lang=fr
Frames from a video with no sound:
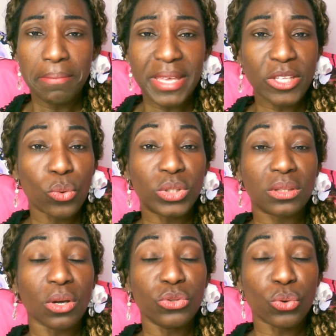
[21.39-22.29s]
Mettez
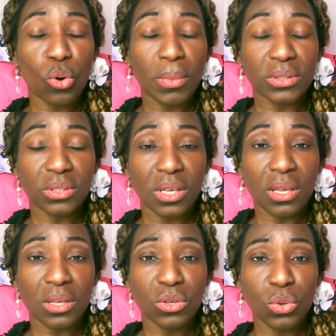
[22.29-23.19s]
autant de
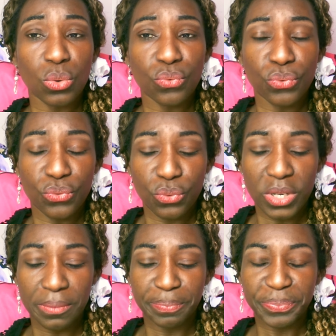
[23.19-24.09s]
commentaires que vous
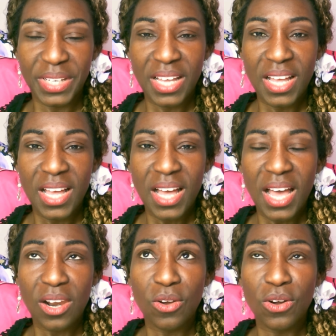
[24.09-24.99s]
voulez.
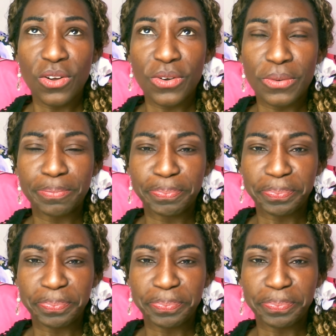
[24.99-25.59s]
Alors,